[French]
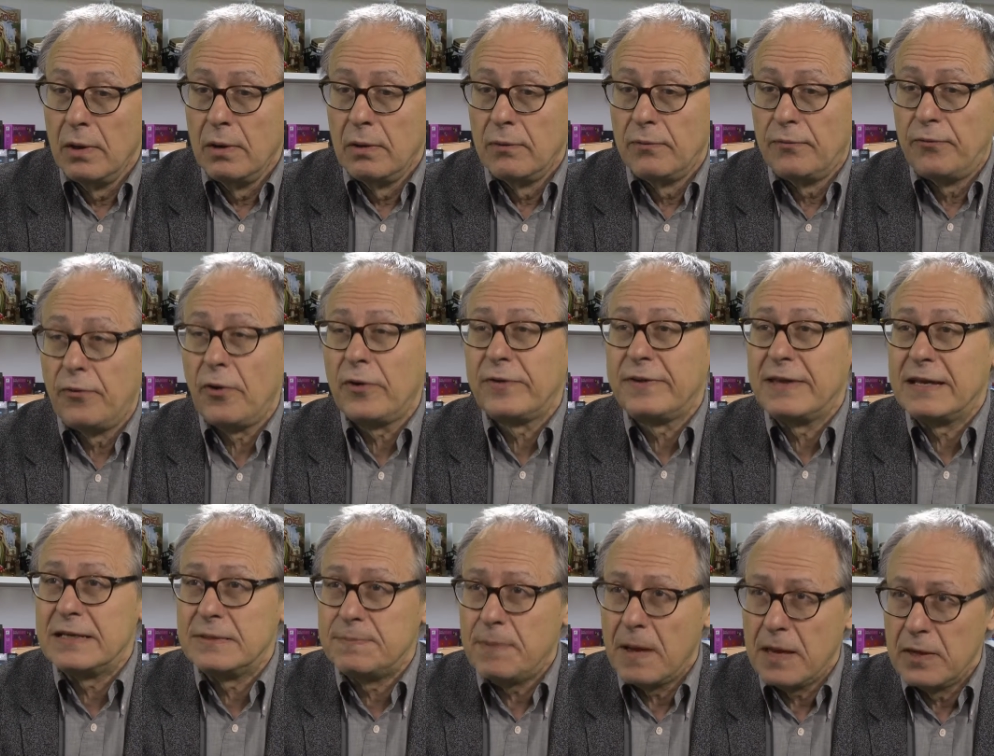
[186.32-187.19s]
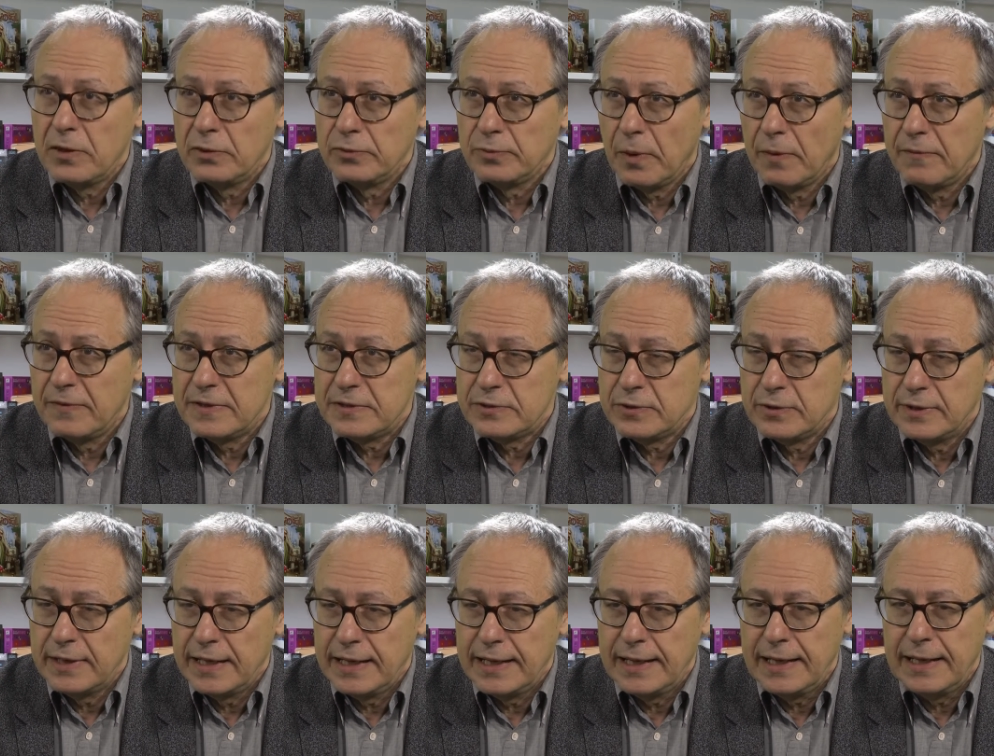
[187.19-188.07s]
forte expérience
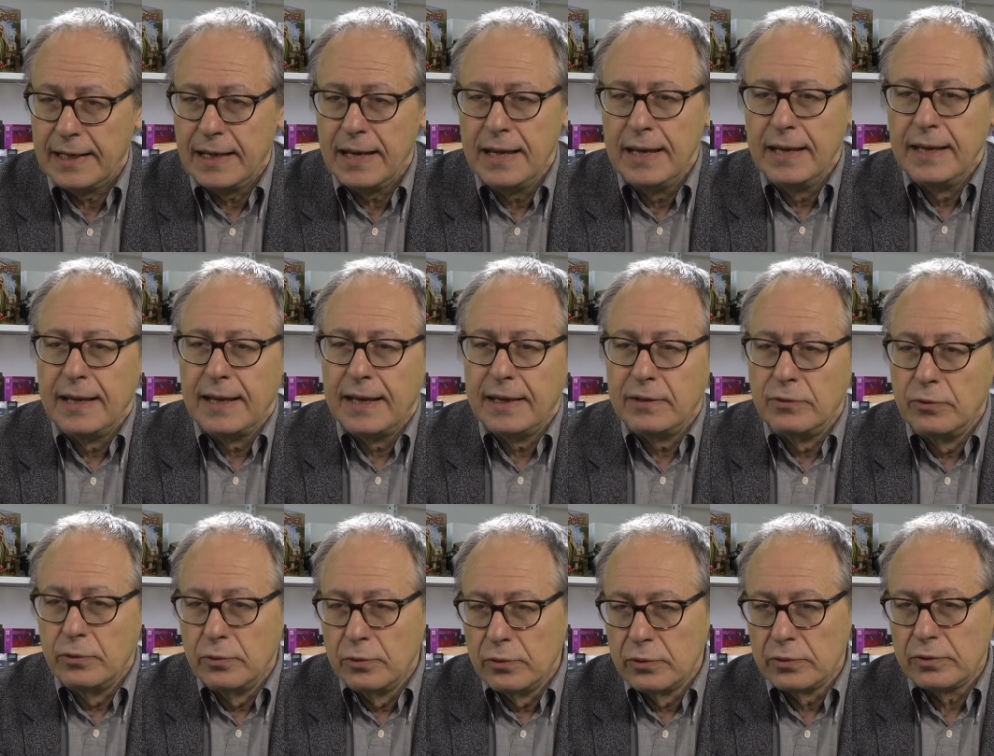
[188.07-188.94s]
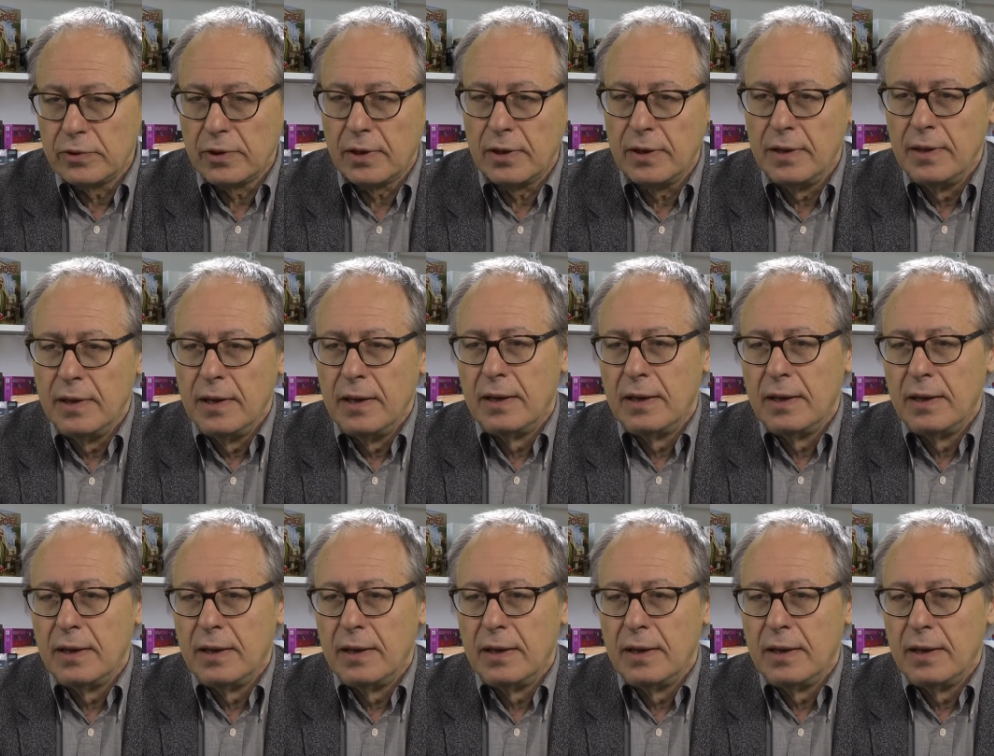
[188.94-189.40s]
professionnelle et d'autres